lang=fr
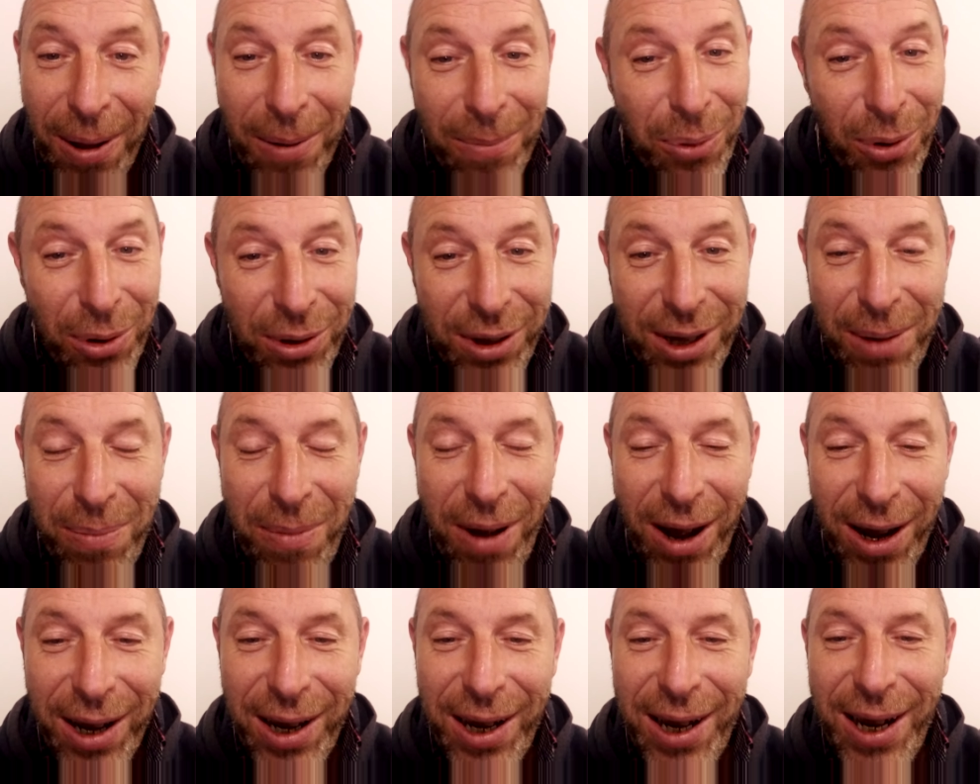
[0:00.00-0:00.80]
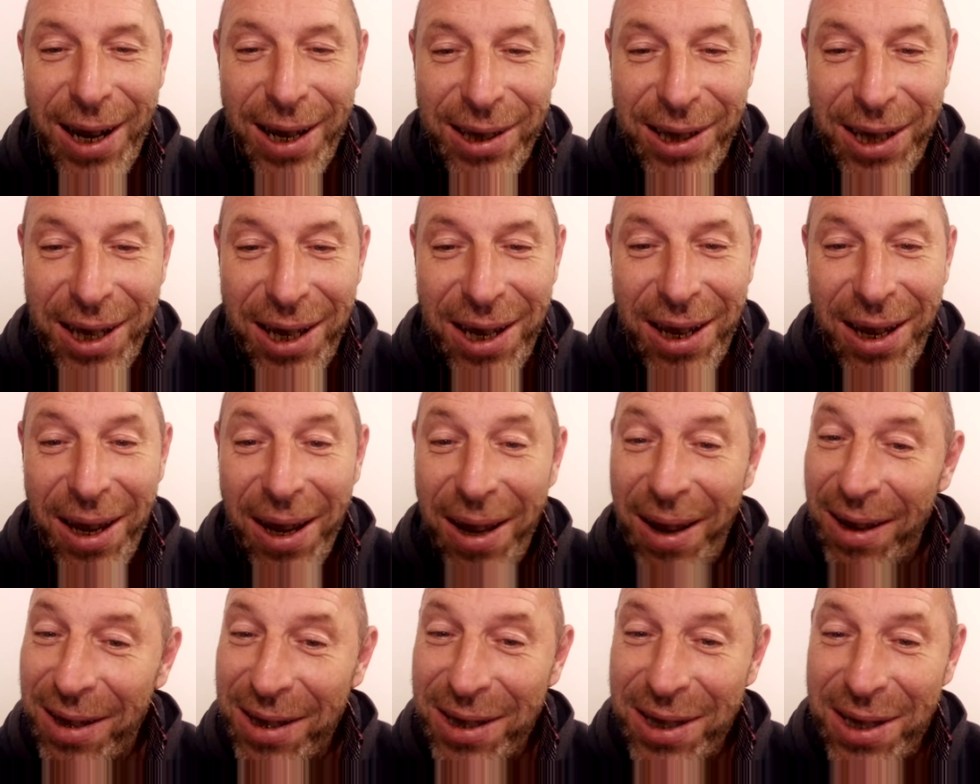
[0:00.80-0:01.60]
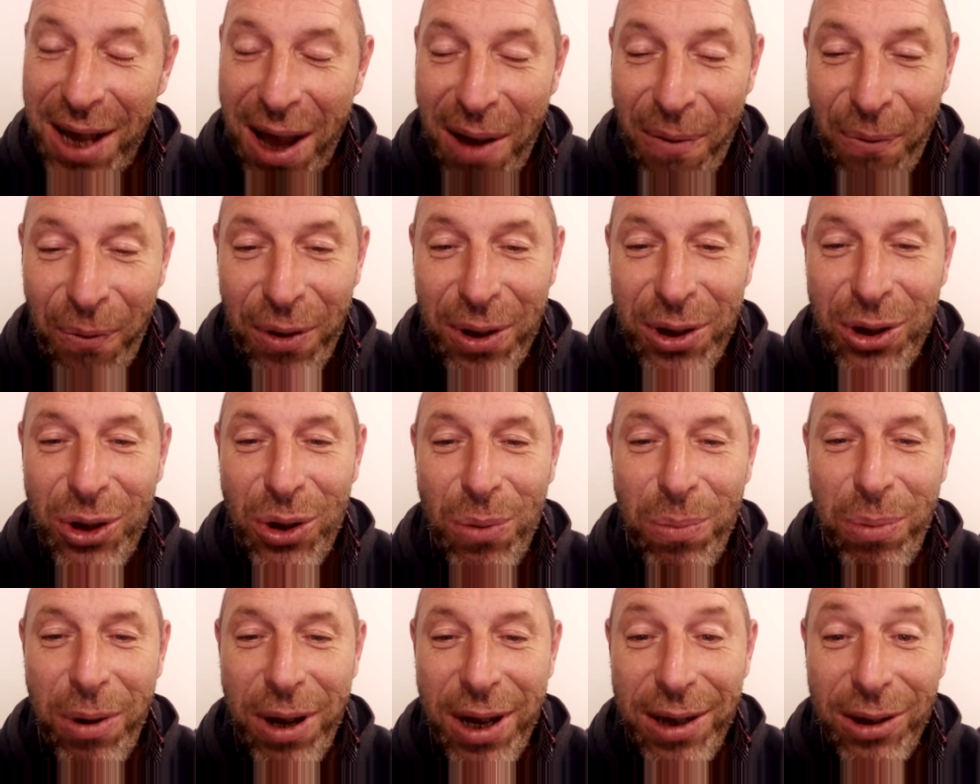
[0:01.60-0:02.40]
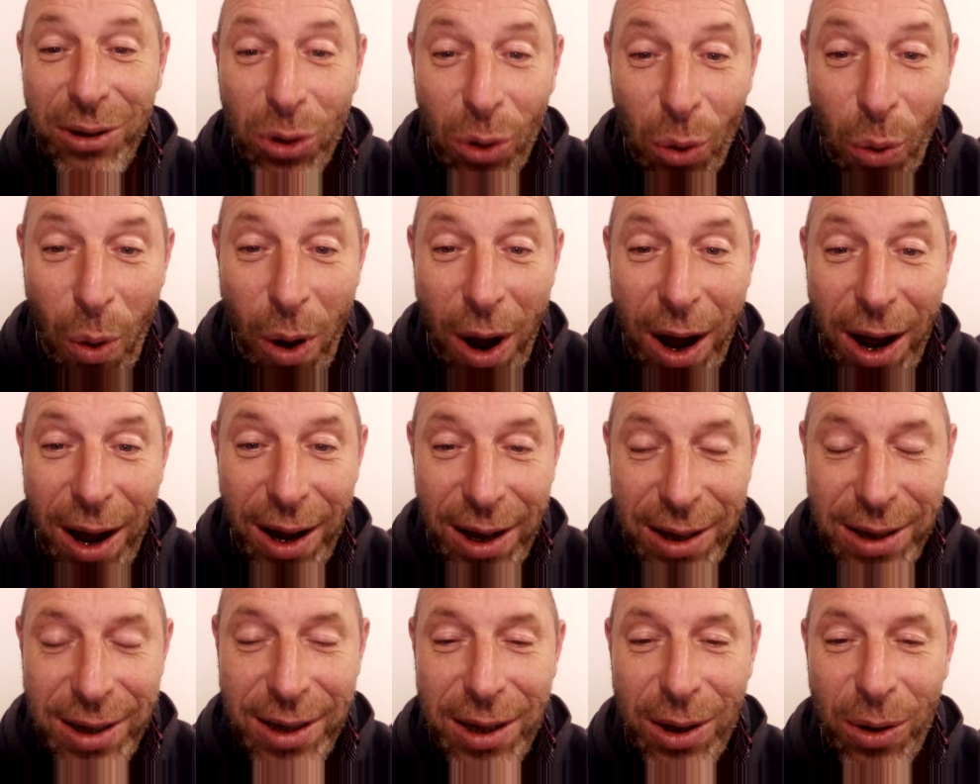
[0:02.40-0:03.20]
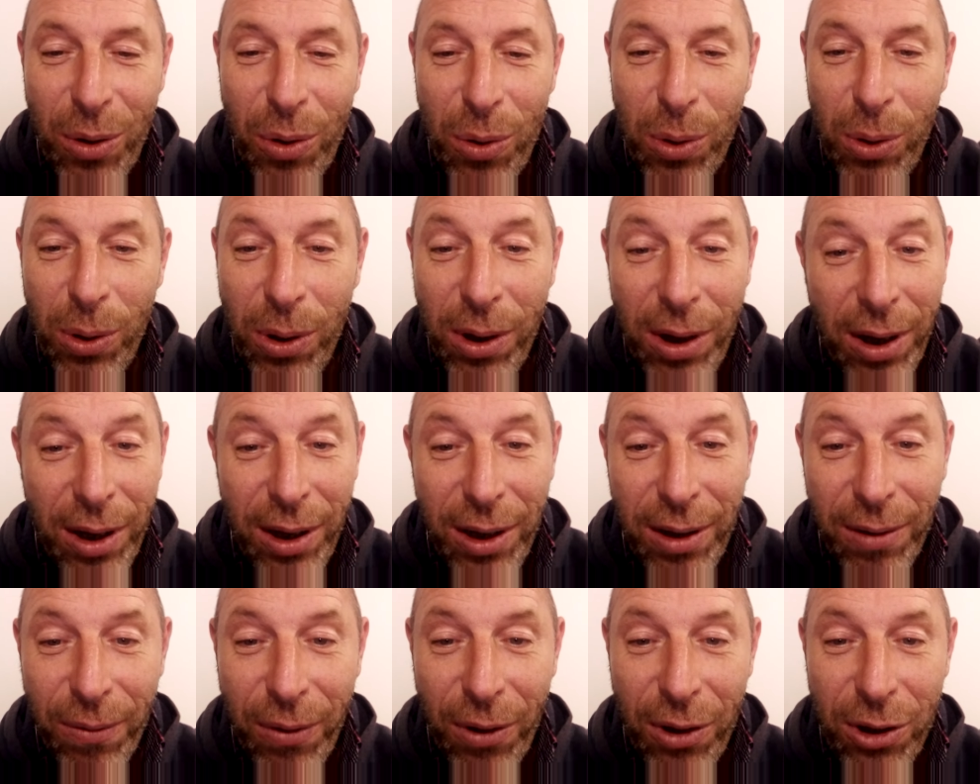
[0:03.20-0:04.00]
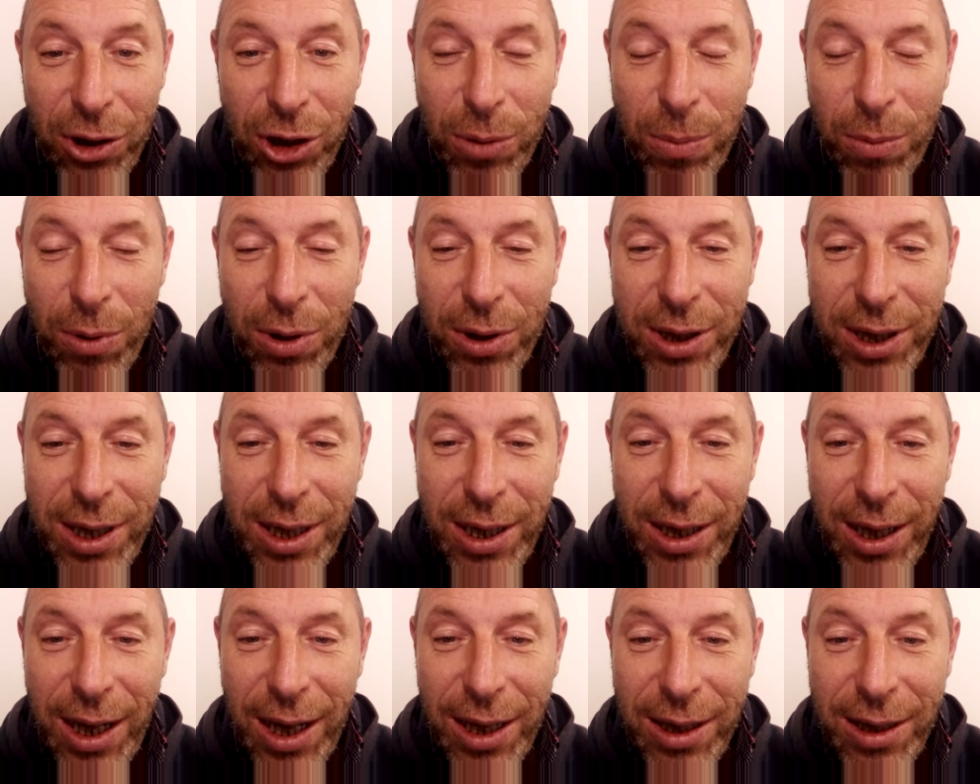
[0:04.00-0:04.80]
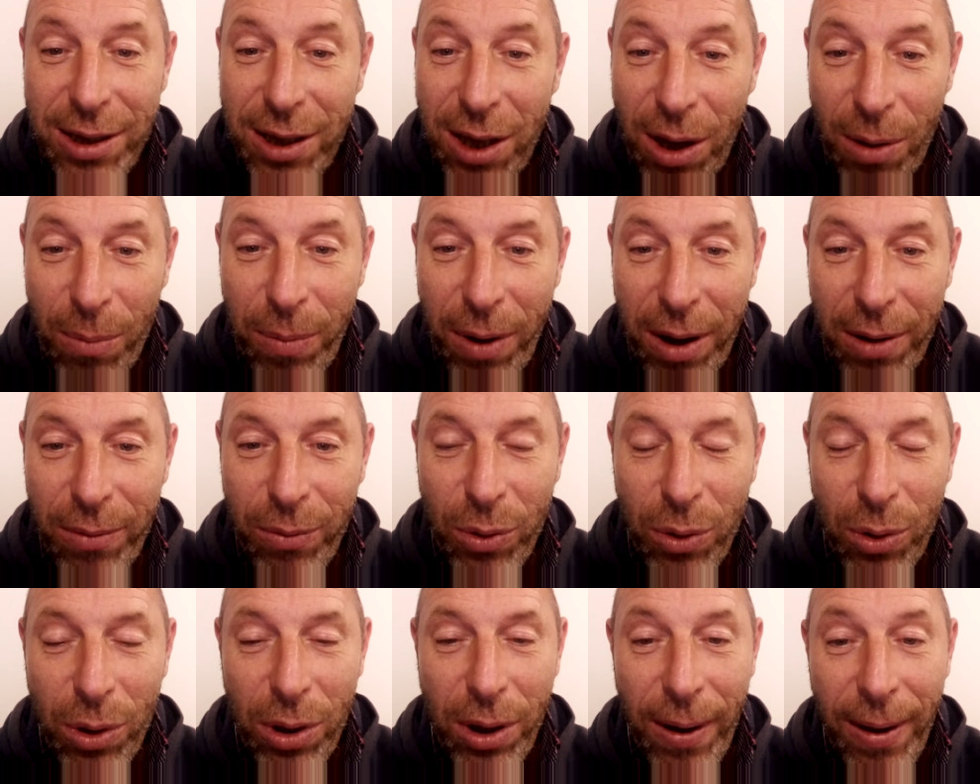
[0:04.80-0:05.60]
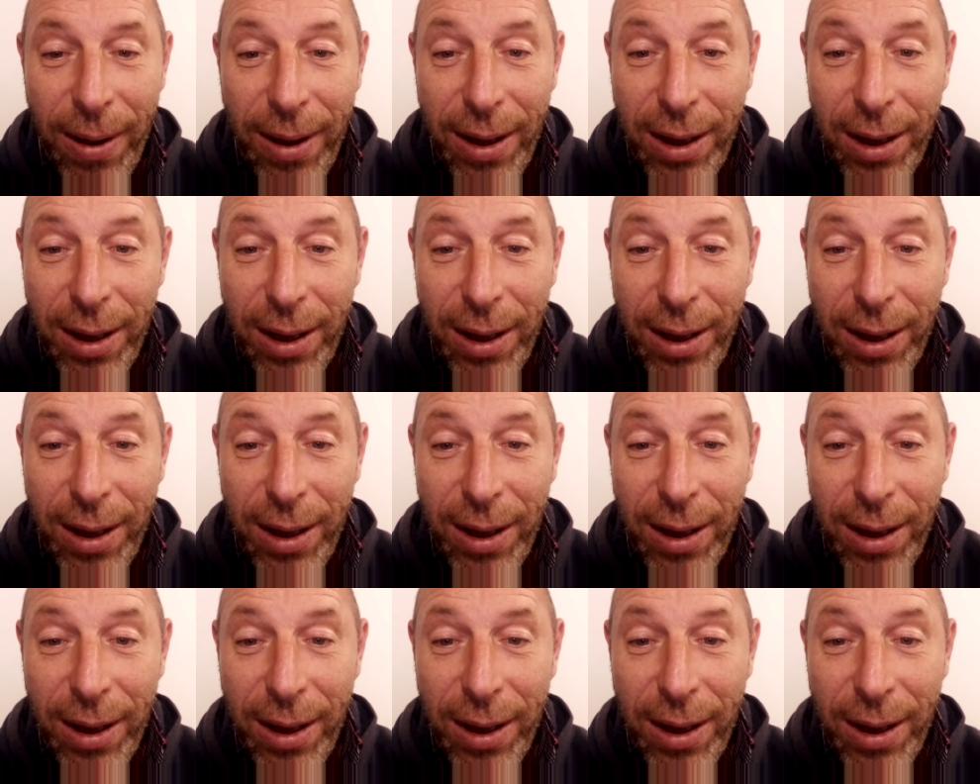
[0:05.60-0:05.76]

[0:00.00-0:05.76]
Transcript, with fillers: pour démarrer l'année. Ça fait du bien. 3 à 0. Franchement, c'est net, sans bavure.